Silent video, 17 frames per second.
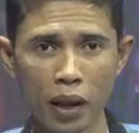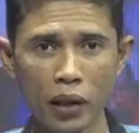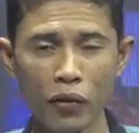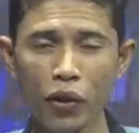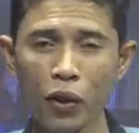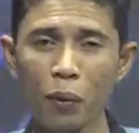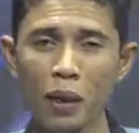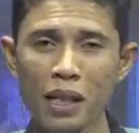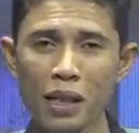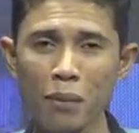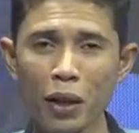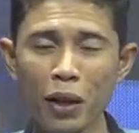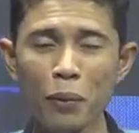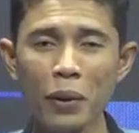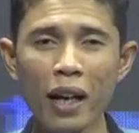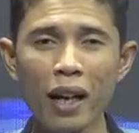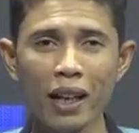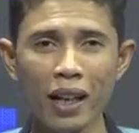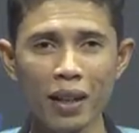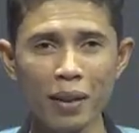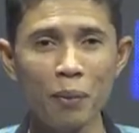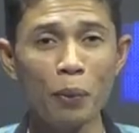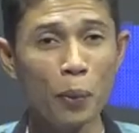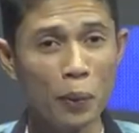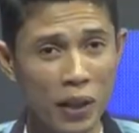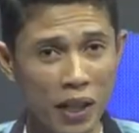Informasi
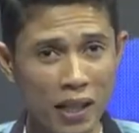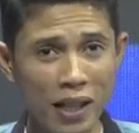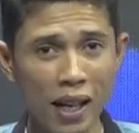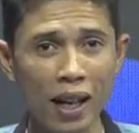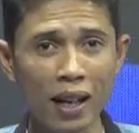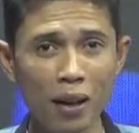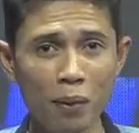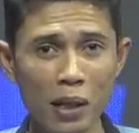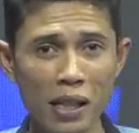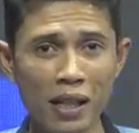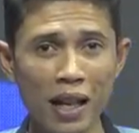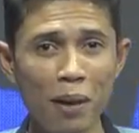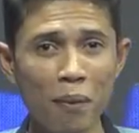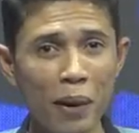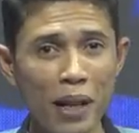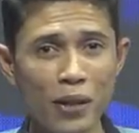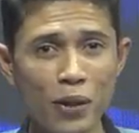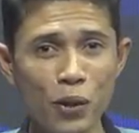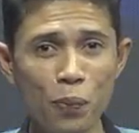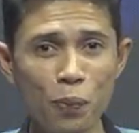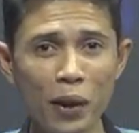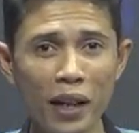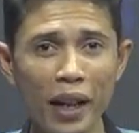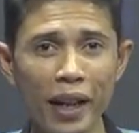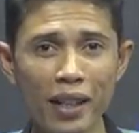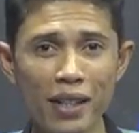mengembirakan, pemirsa, maskapai
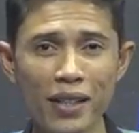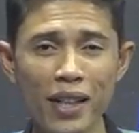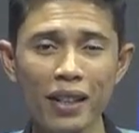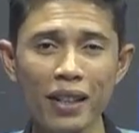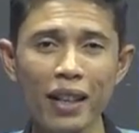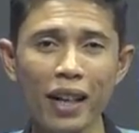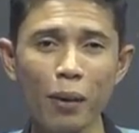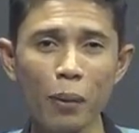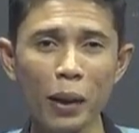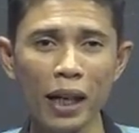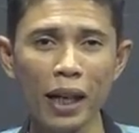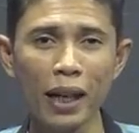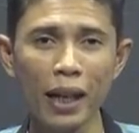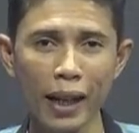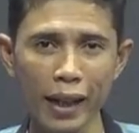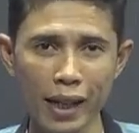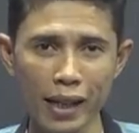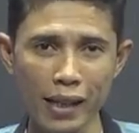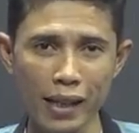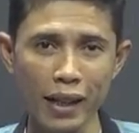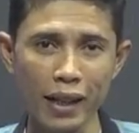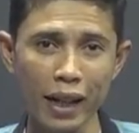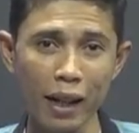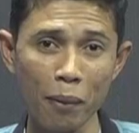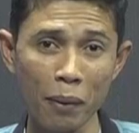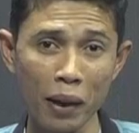Super Airjet dikabarkan akan
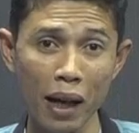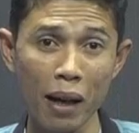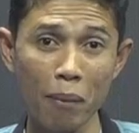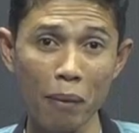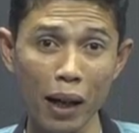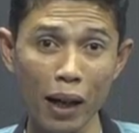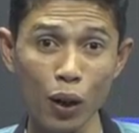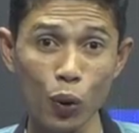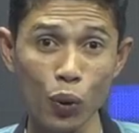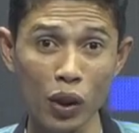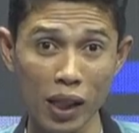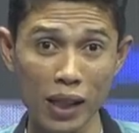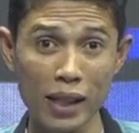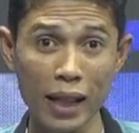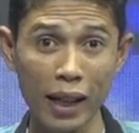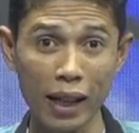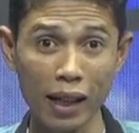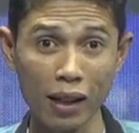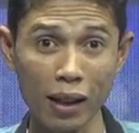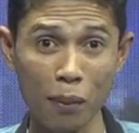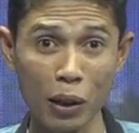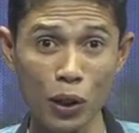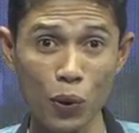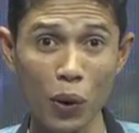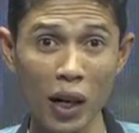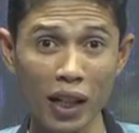segera merambah rute
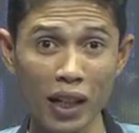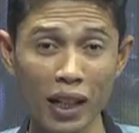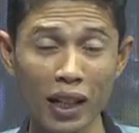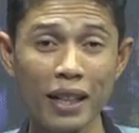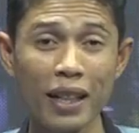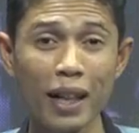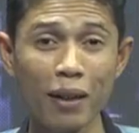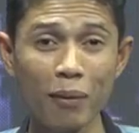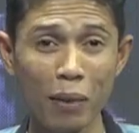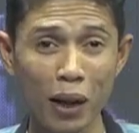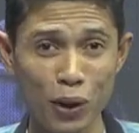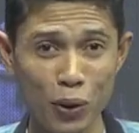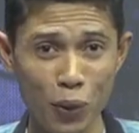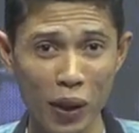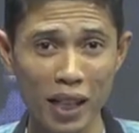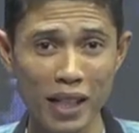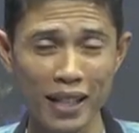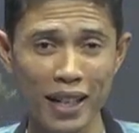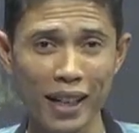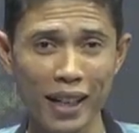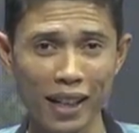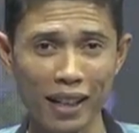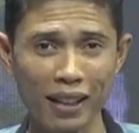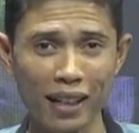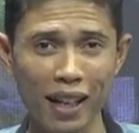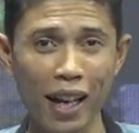Jakarta-Banyuwangi dan
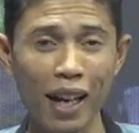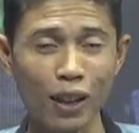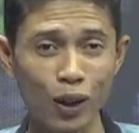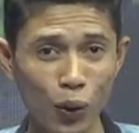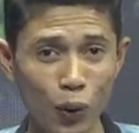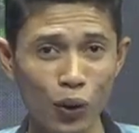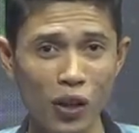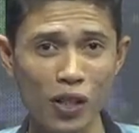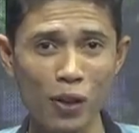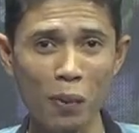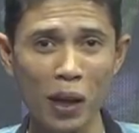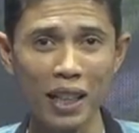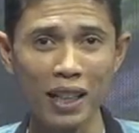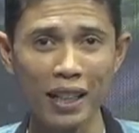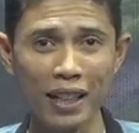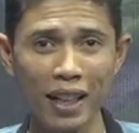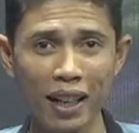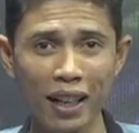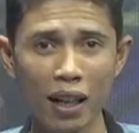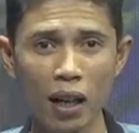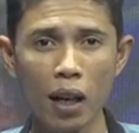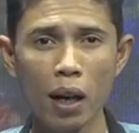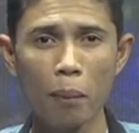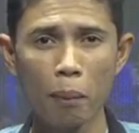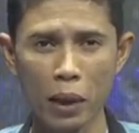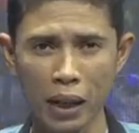Banyuwangi-Jakarta atau rute sebaliknya.
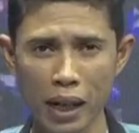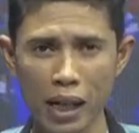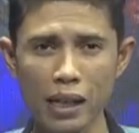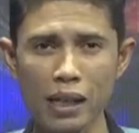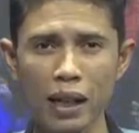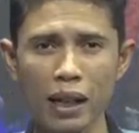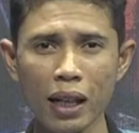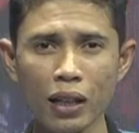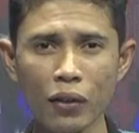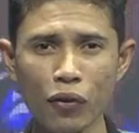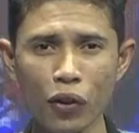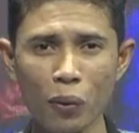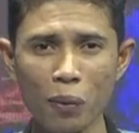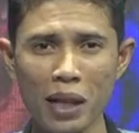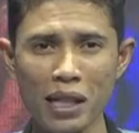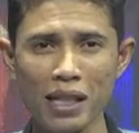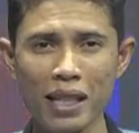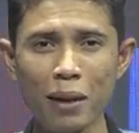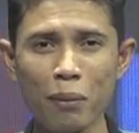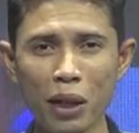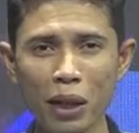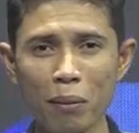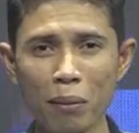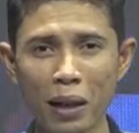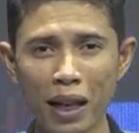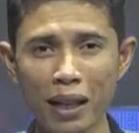Berdasarkan informasi yang
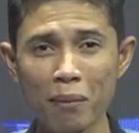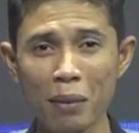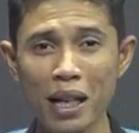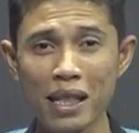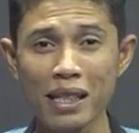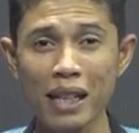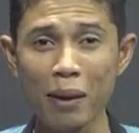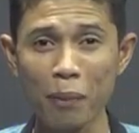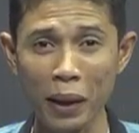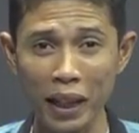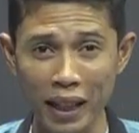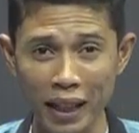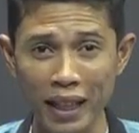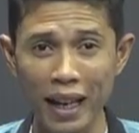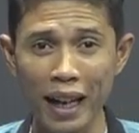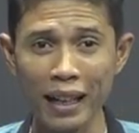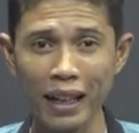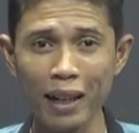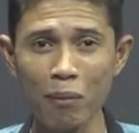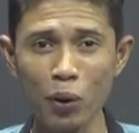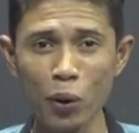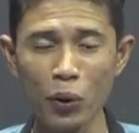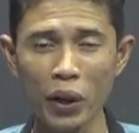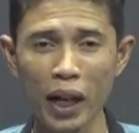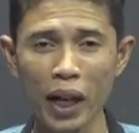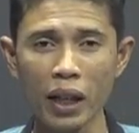berkembang, maskapai ini
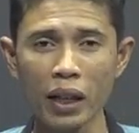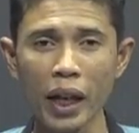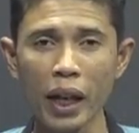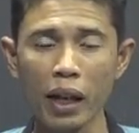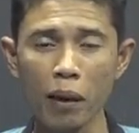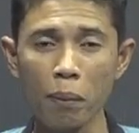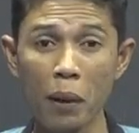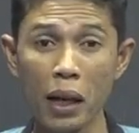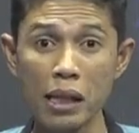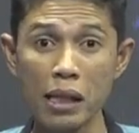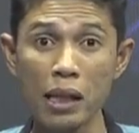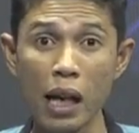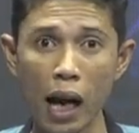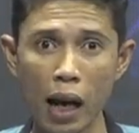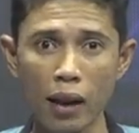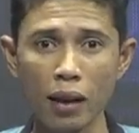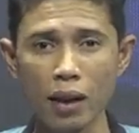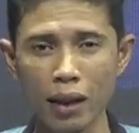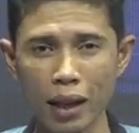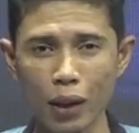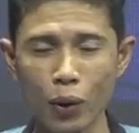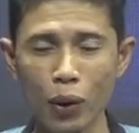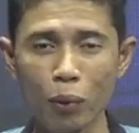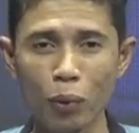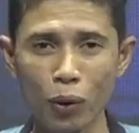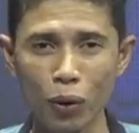akan menggunakan Airbus
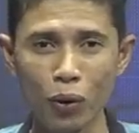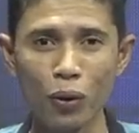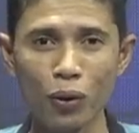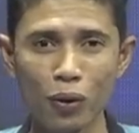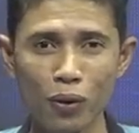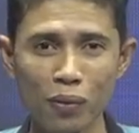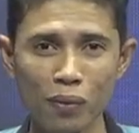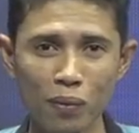A320.